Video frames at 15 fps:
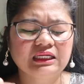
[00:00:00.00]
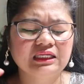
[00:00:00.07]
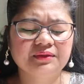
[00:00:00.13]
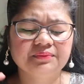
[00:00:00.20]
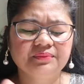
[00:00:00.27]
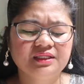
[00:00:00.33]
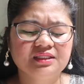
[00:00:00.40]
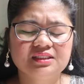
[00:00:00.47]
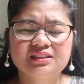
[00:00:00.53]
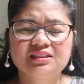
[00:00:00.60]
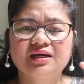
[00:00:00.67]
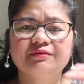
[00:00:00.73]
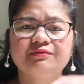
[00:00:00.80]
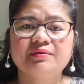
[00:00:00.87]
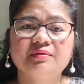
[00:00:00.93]
hindi busy
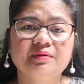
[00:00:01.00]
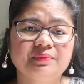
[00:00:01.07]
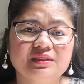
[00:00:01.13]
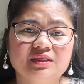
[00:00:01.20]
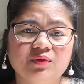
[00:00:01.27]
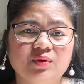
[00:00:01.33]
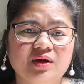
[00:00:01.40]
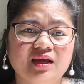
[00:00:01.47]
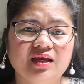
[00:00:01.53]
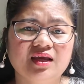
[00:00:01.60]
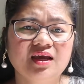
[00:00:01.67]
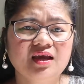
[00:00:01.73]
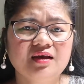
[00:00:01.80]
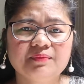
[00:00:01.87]
sa afam na pasaway.